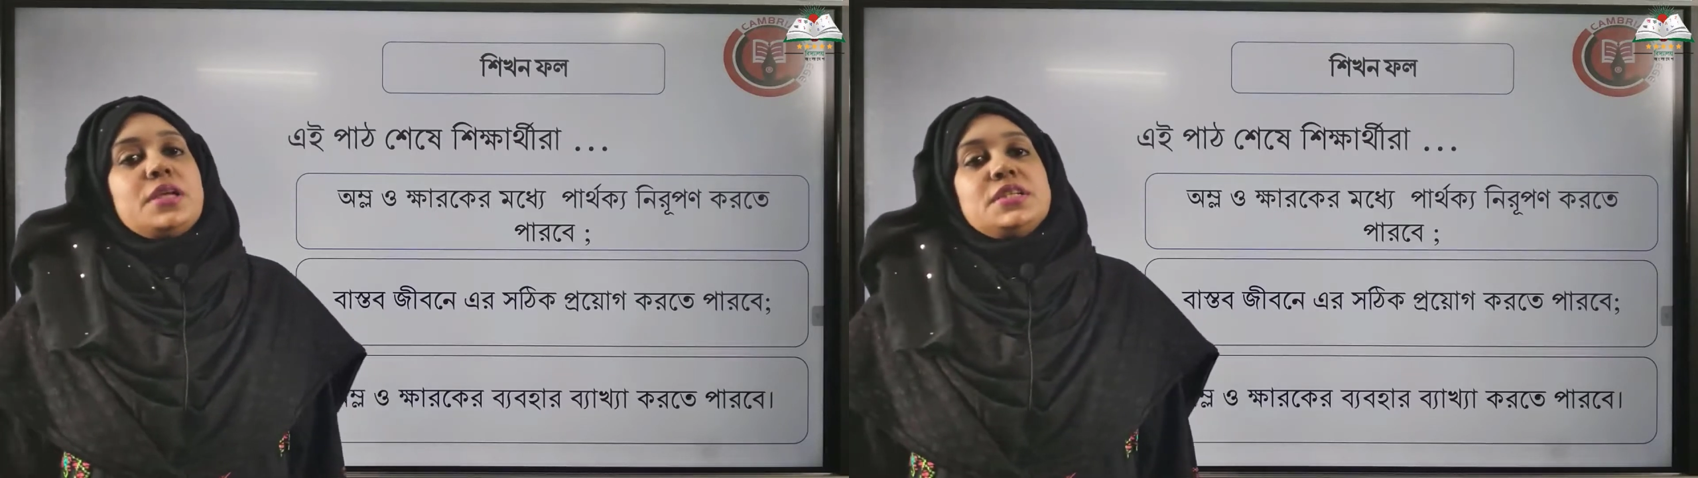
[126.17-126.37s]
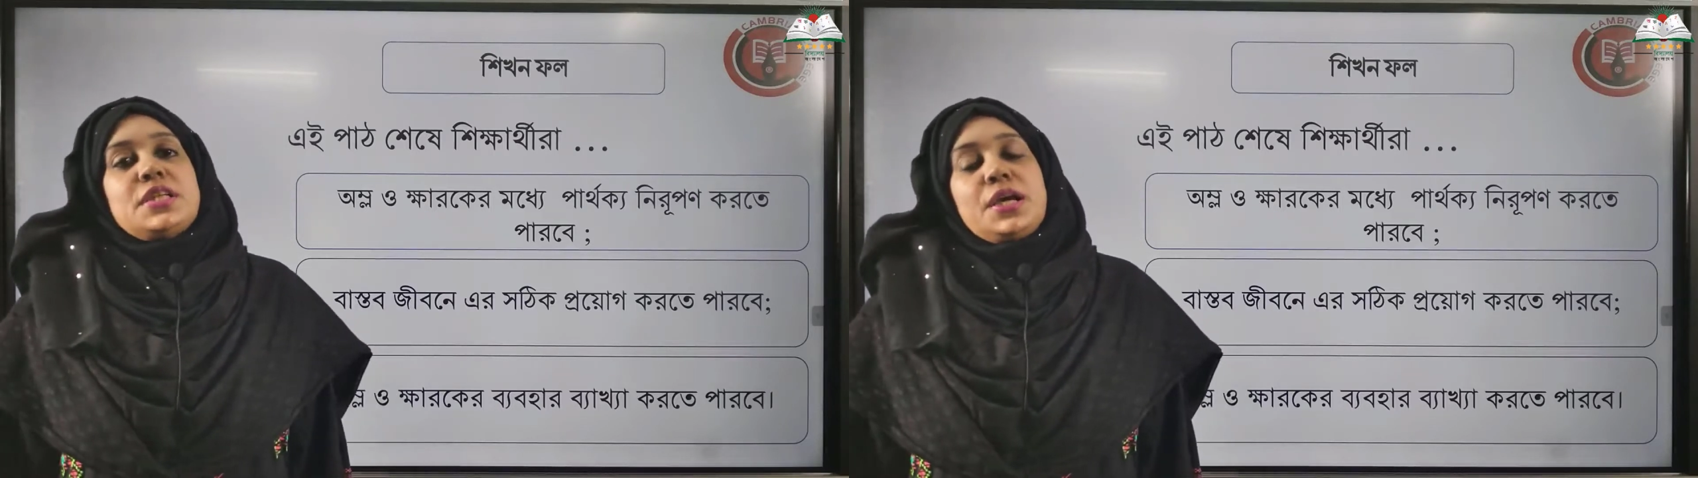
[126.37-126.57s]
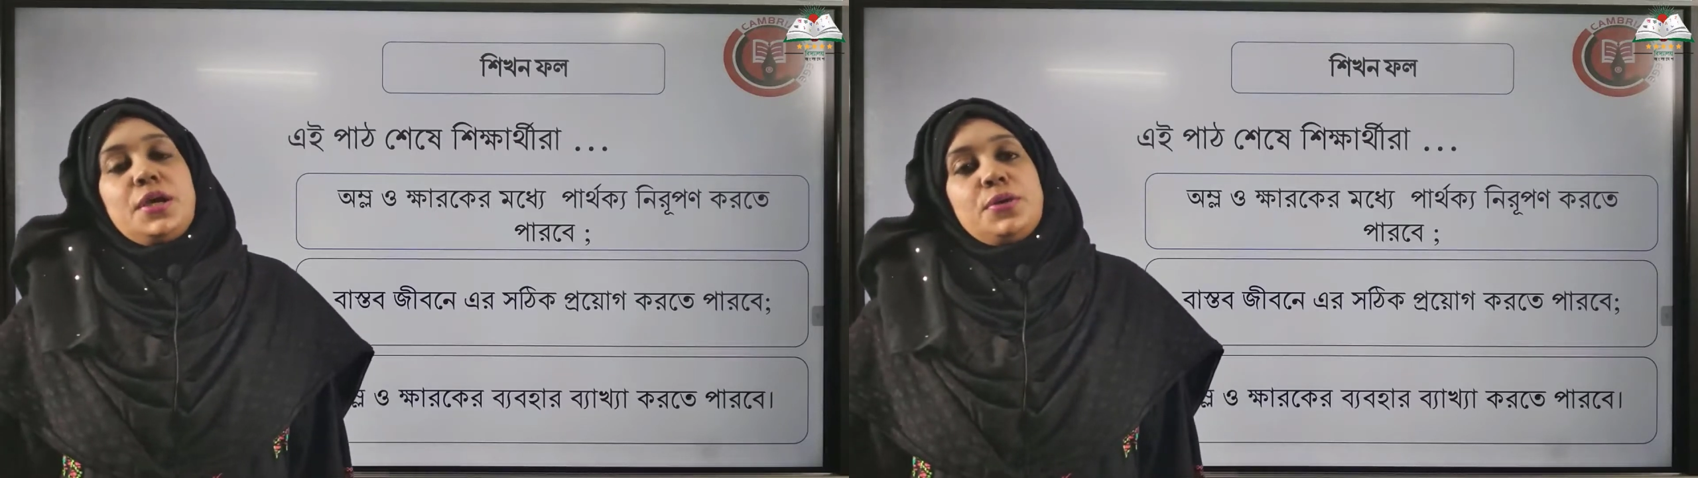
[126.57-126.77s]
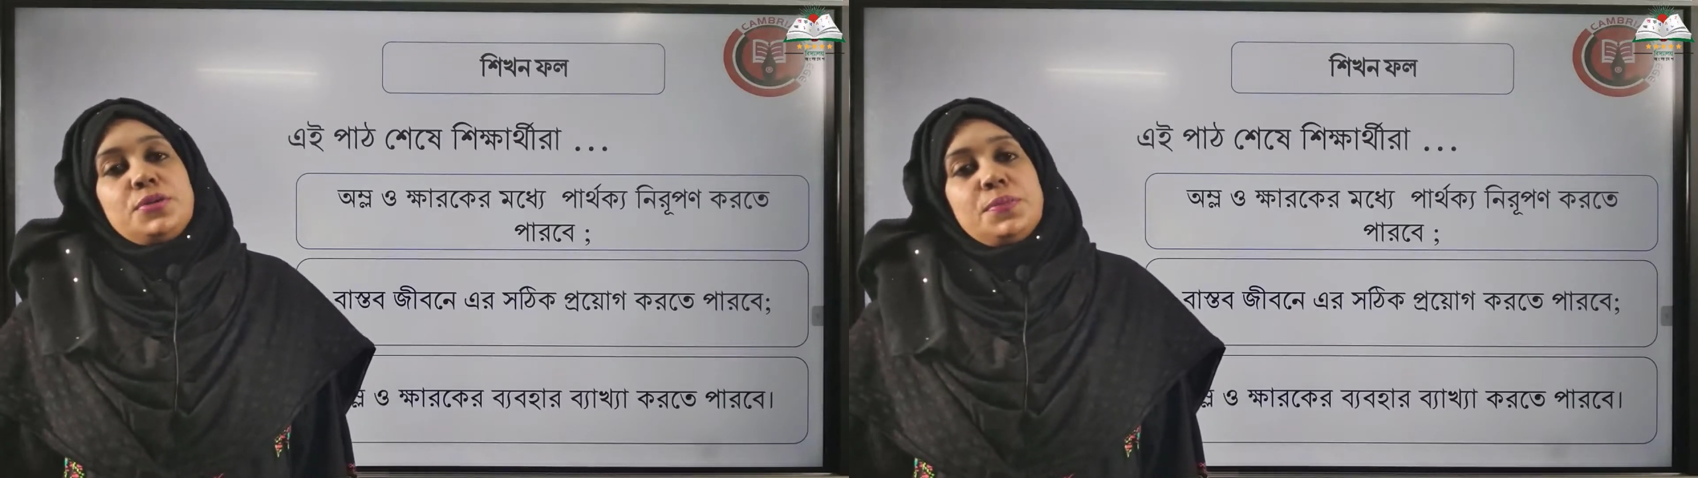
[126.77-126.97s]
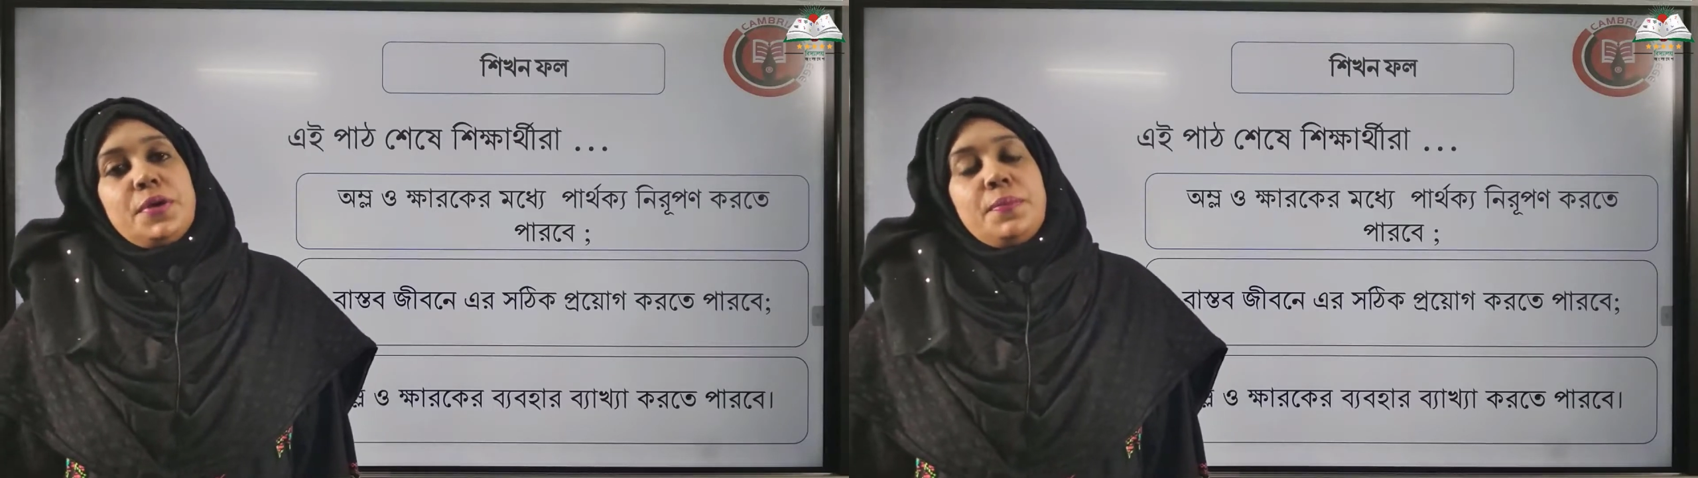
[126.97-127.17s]
আছে তা কী
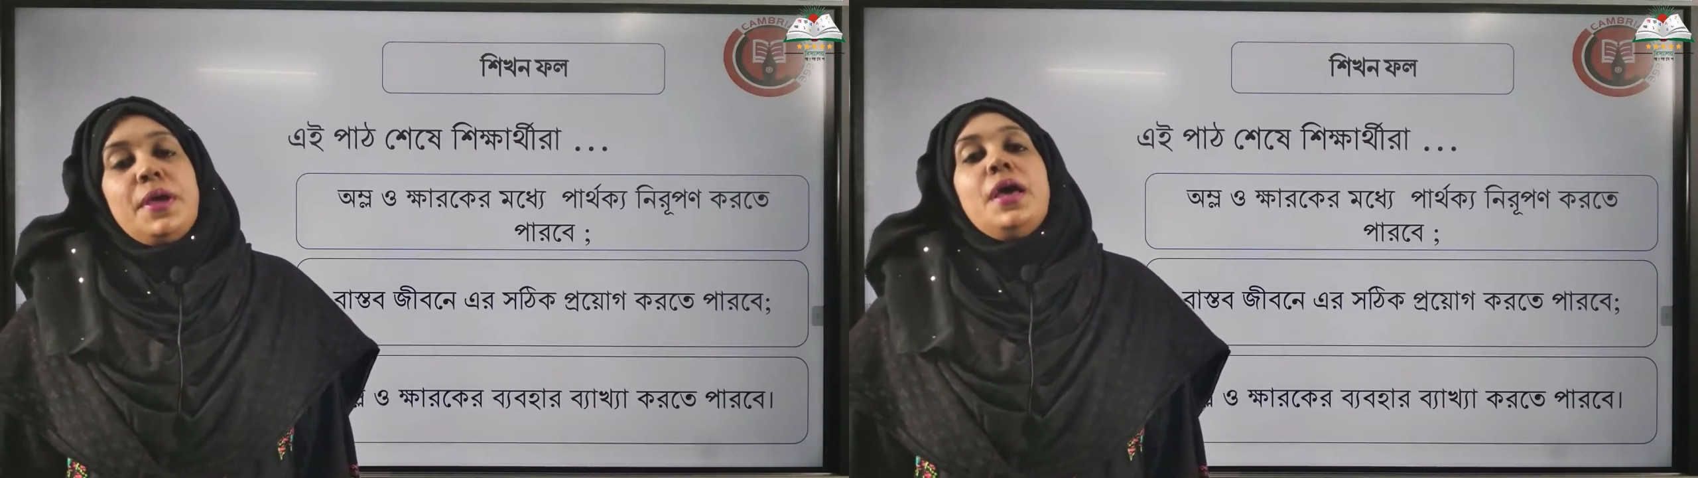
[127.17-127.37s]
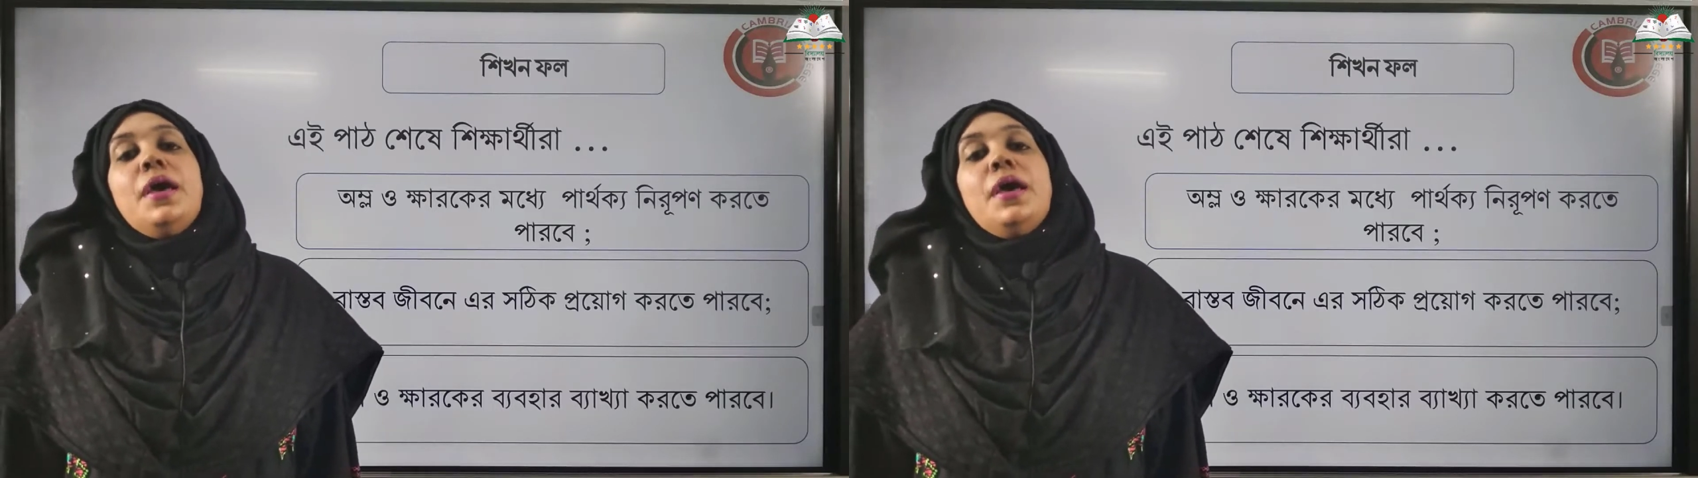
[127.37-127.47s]
করতে পারবে